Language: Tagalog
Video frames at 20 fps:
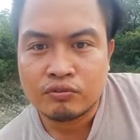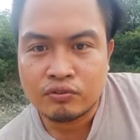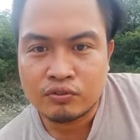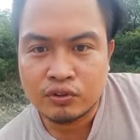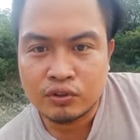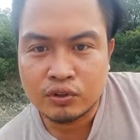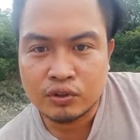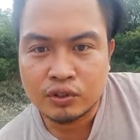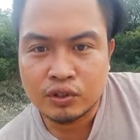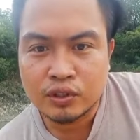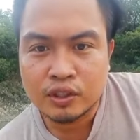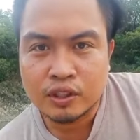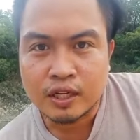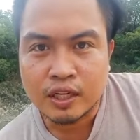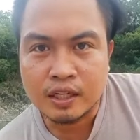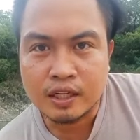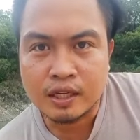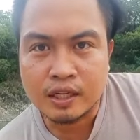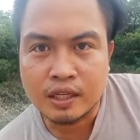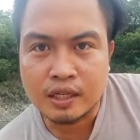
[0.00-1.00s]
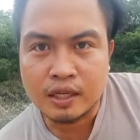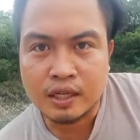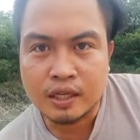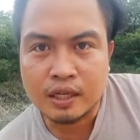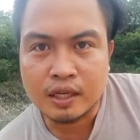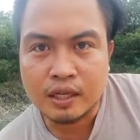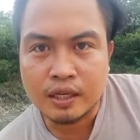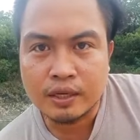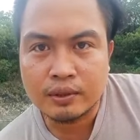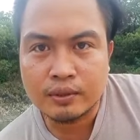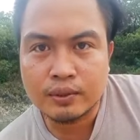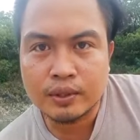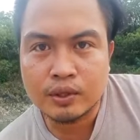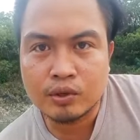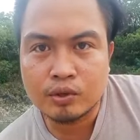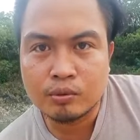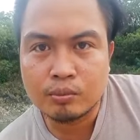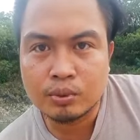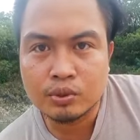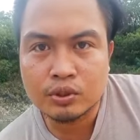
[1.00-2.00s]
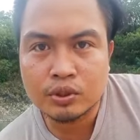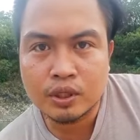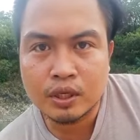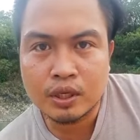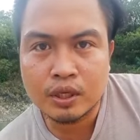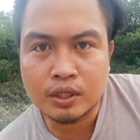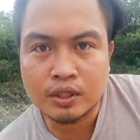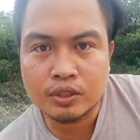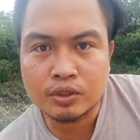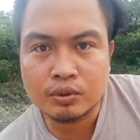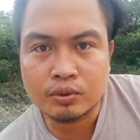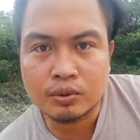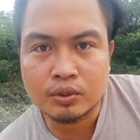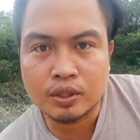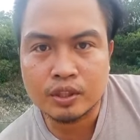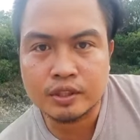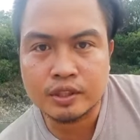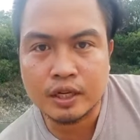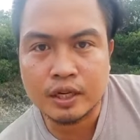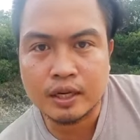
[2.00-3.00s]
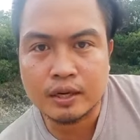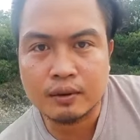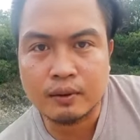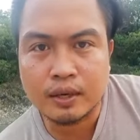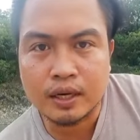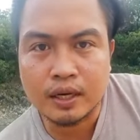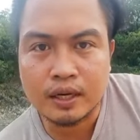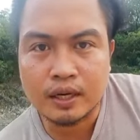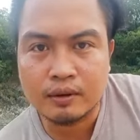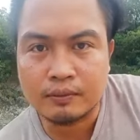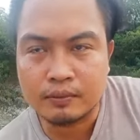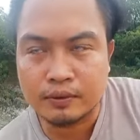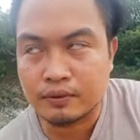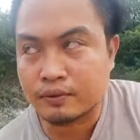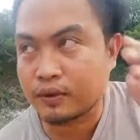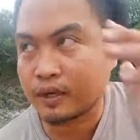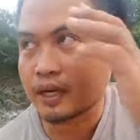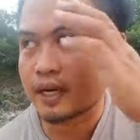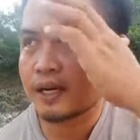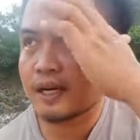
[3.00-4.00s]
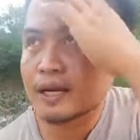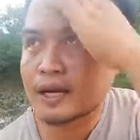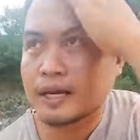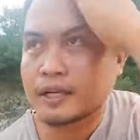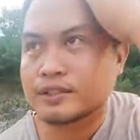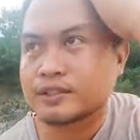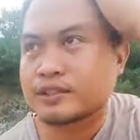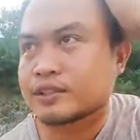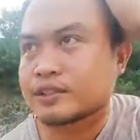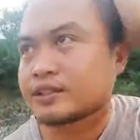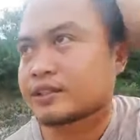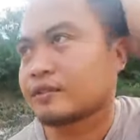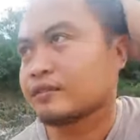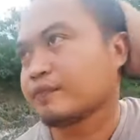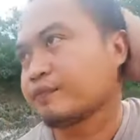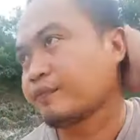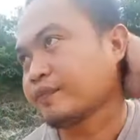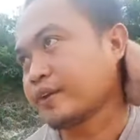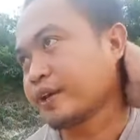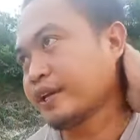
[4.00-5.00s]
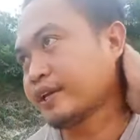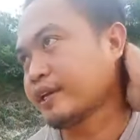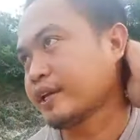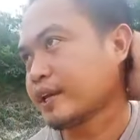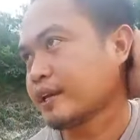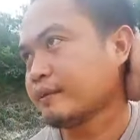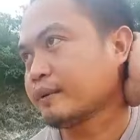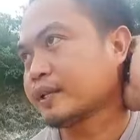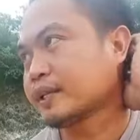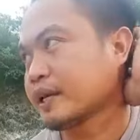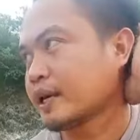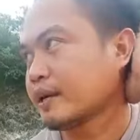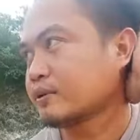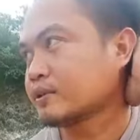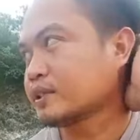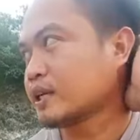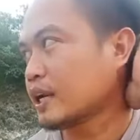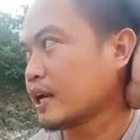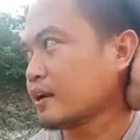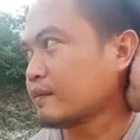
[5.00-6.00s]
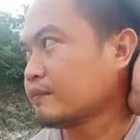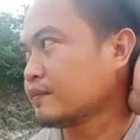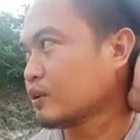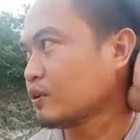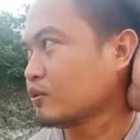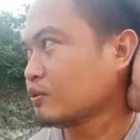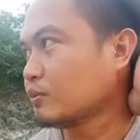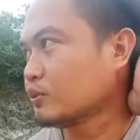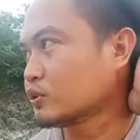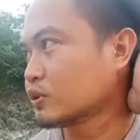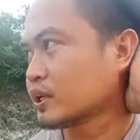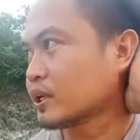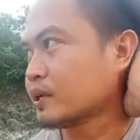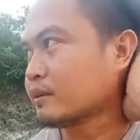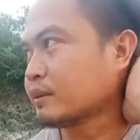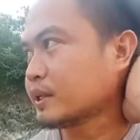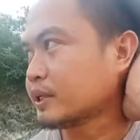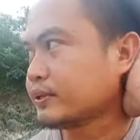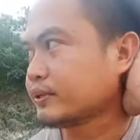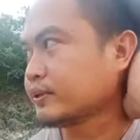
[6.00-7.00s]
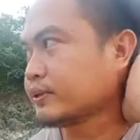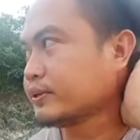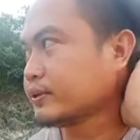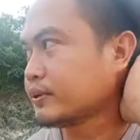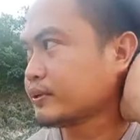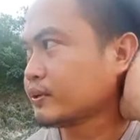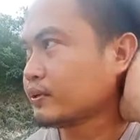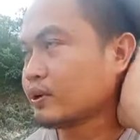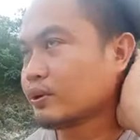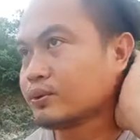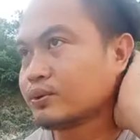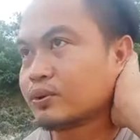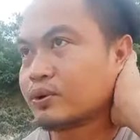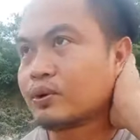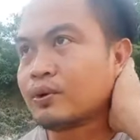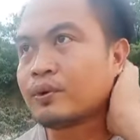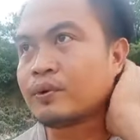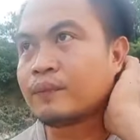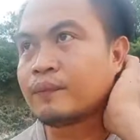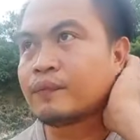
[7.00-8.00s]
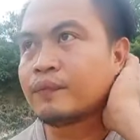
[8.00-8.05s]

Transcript: Fontanilla ayon naubos na ang stories araw-araw mo wala na guys end na naman tayo sa live naubos na naman yung load ko